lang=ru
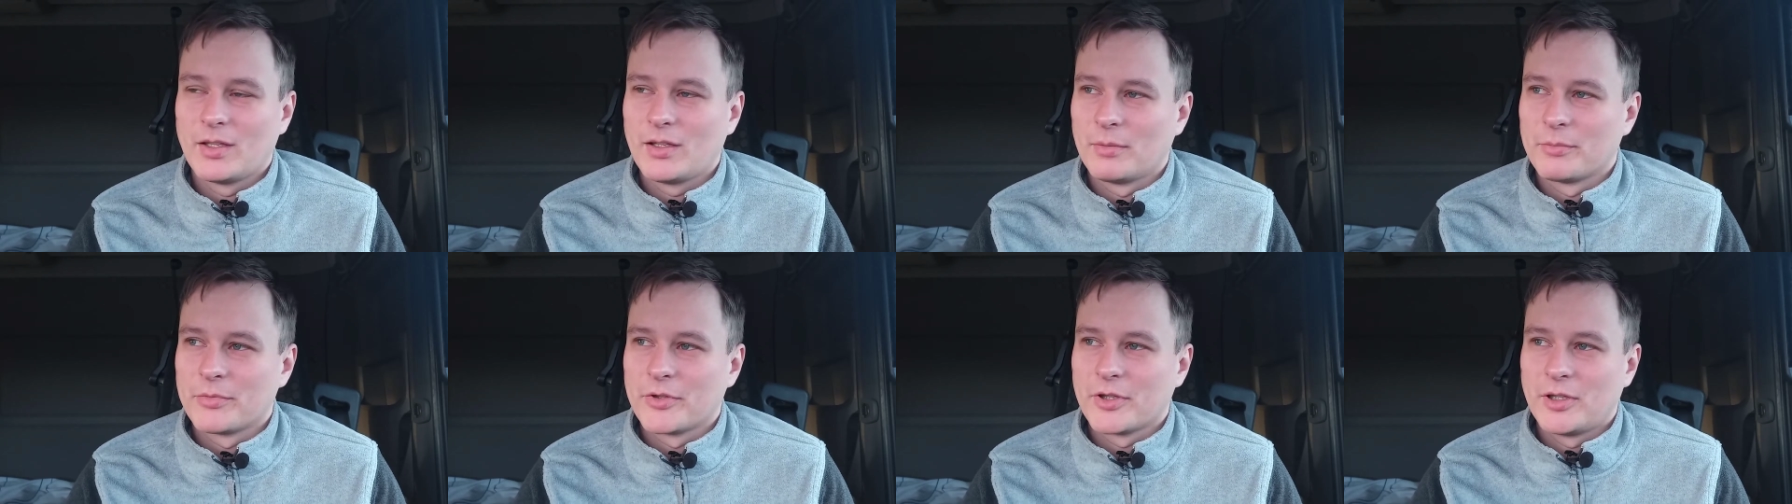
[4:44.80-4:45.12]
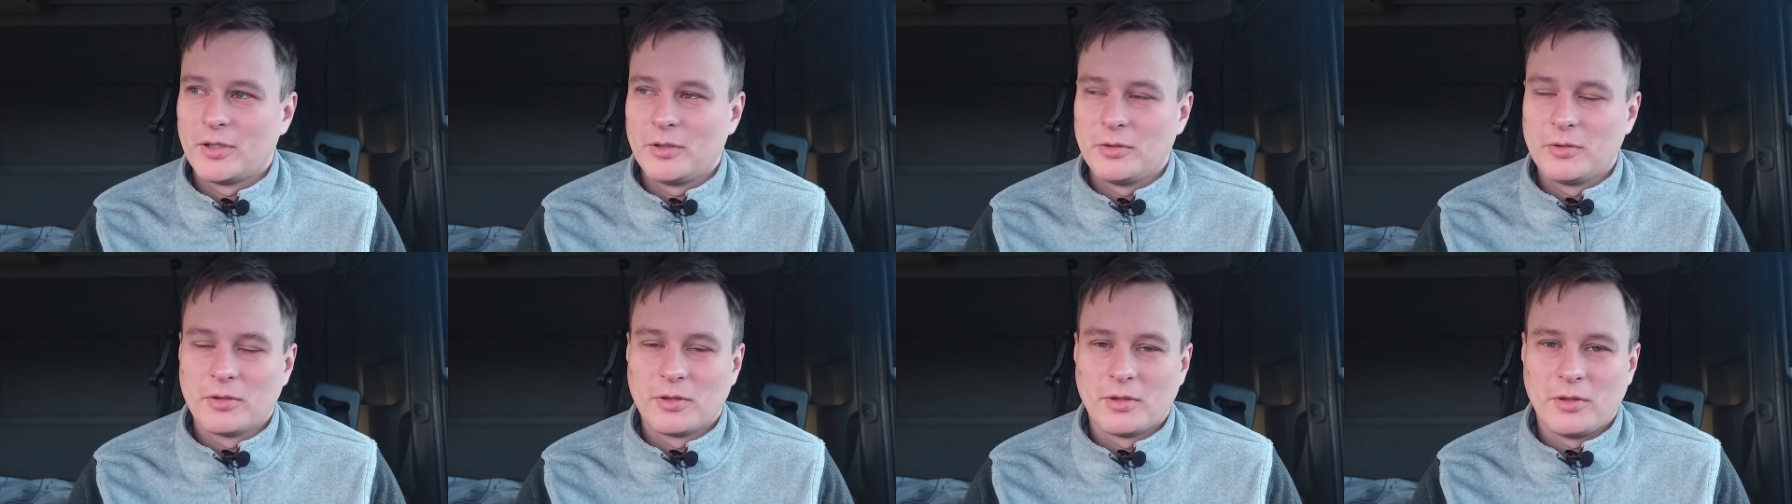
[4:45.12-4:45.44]

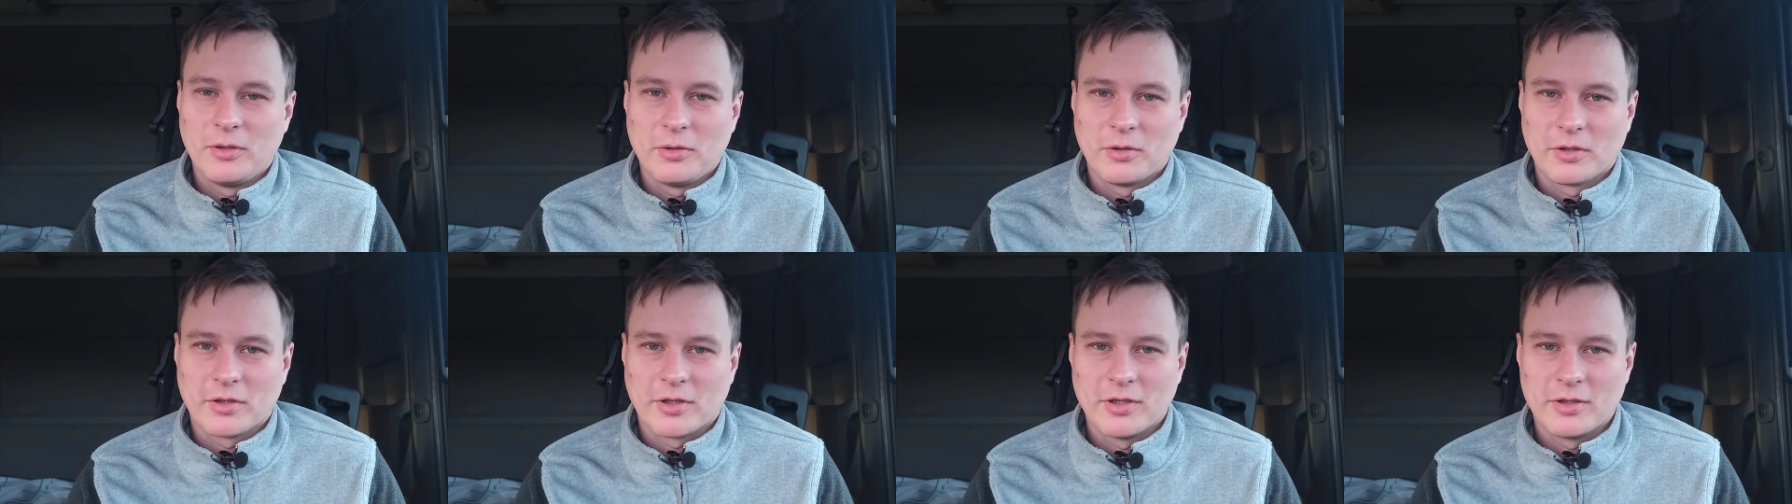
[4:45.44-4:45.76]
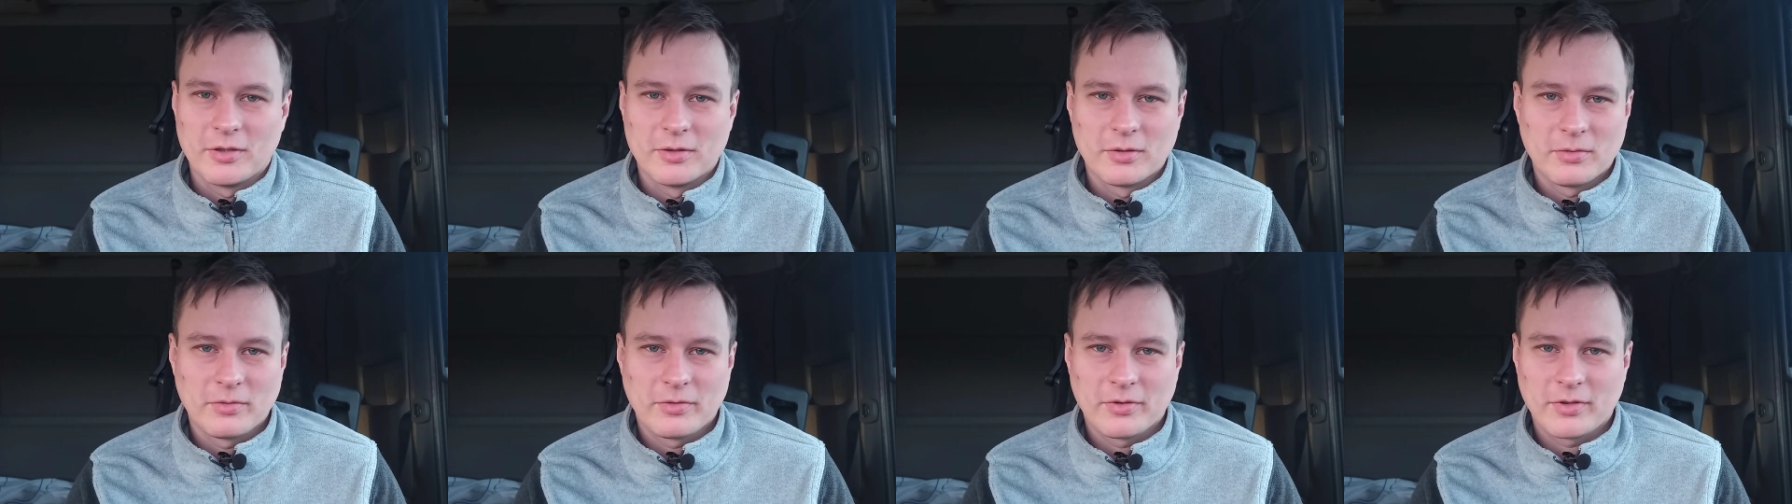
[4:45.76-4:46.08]
Абсолютно легкий
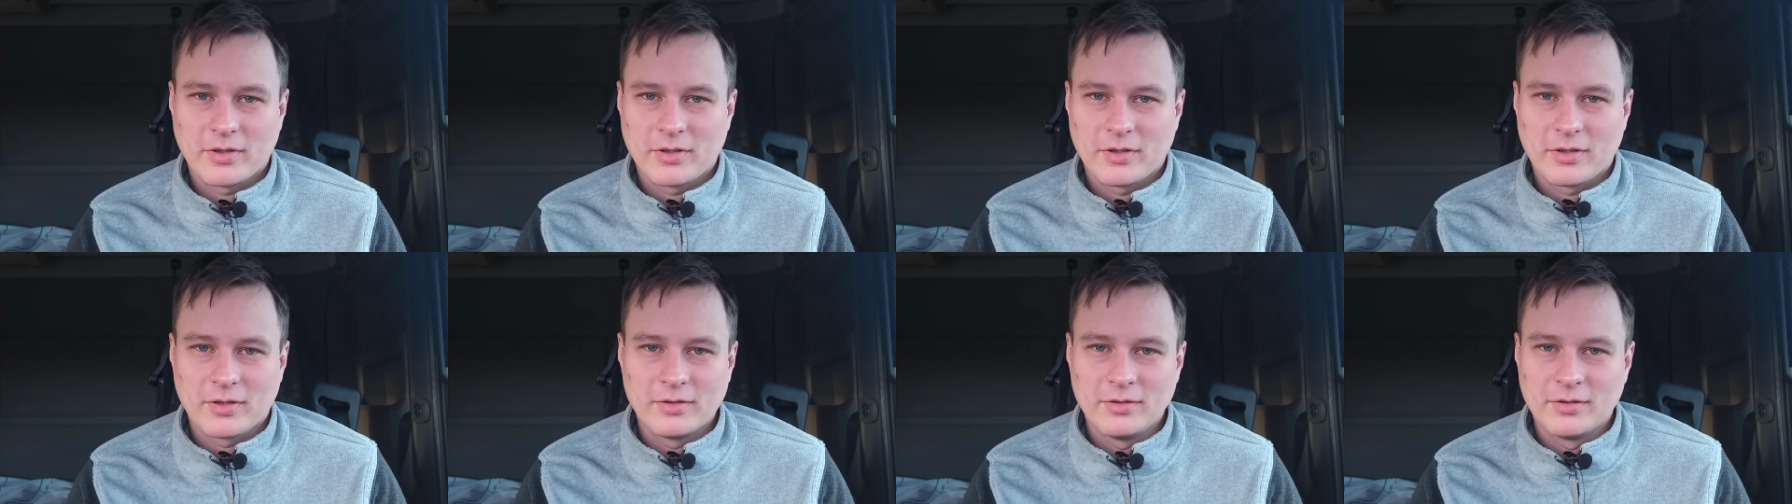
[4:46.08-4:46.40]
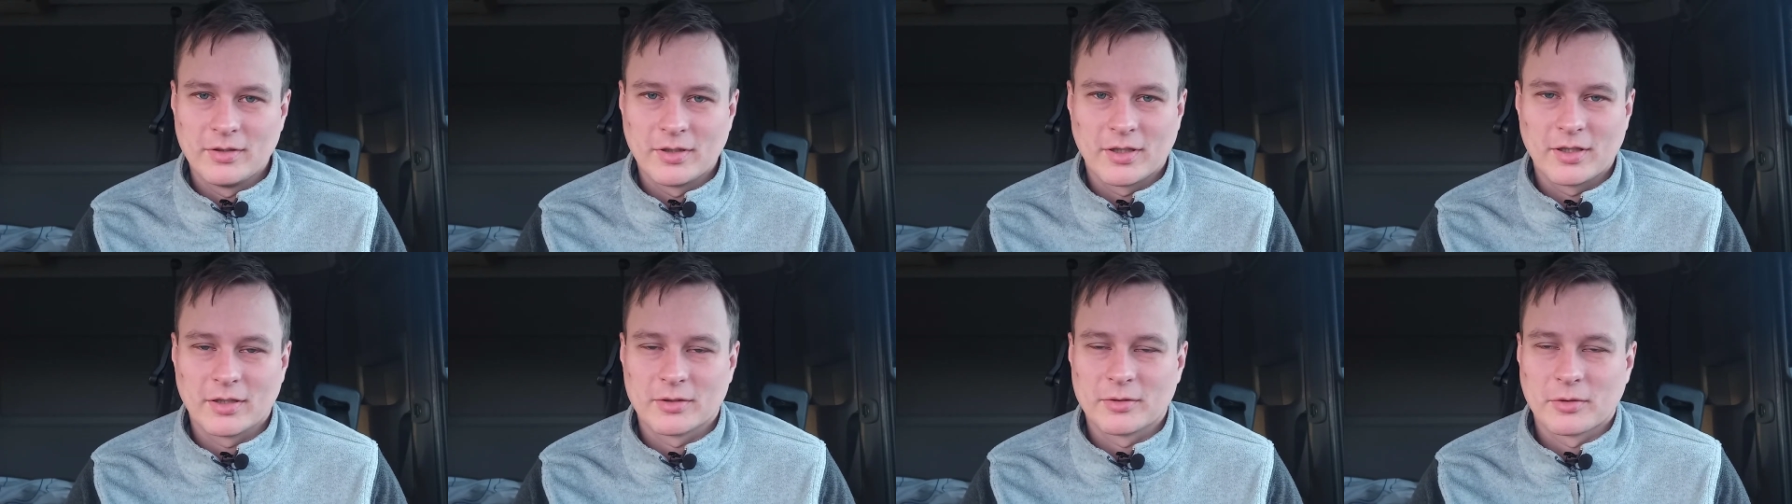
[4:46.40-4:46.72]
груз,
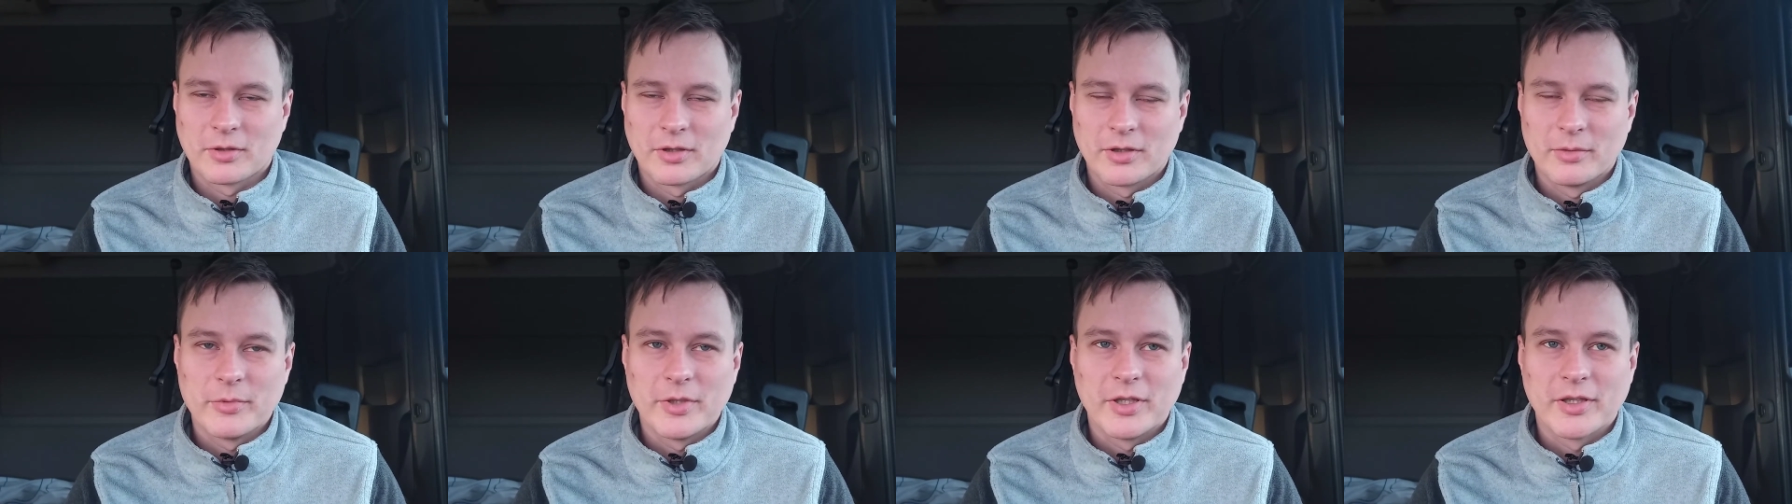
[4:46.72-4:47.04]
на который